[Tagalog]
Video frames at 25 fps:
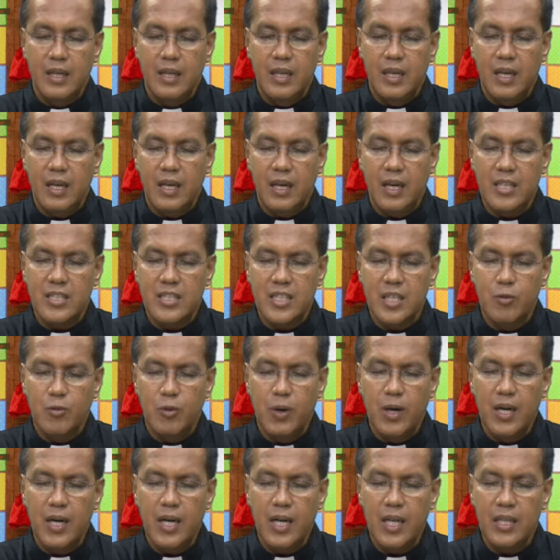
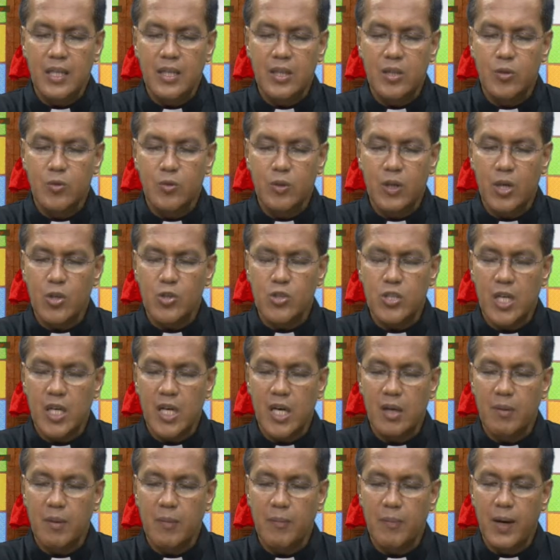Nakasawahad to nga usa
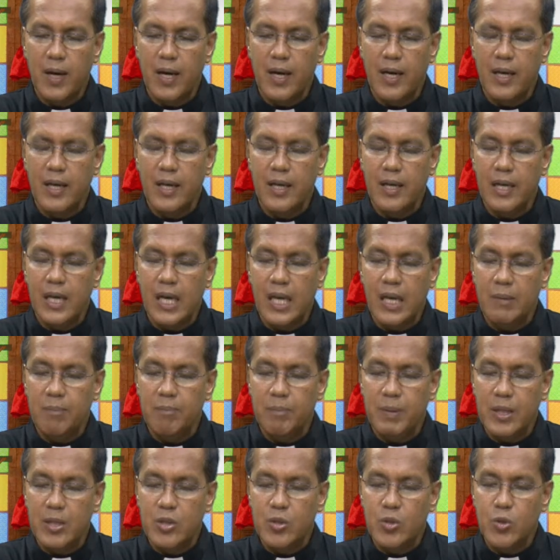nga babay ang
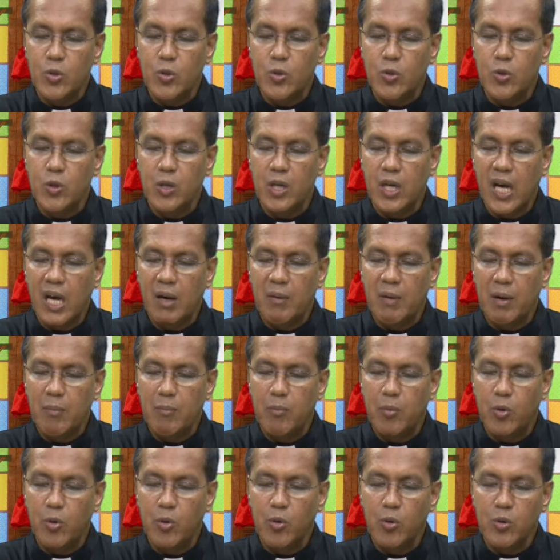pito nga
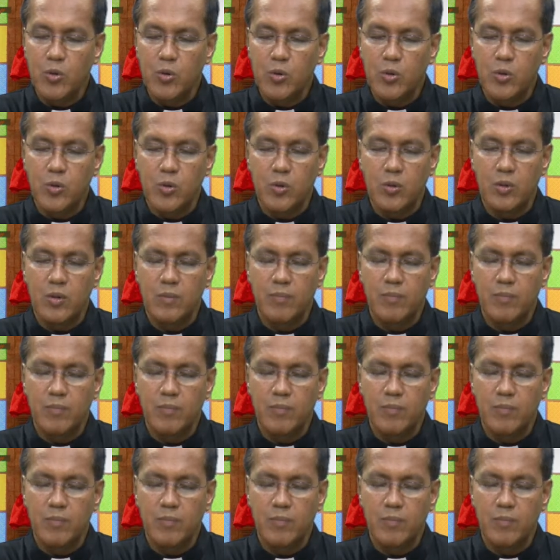magburugto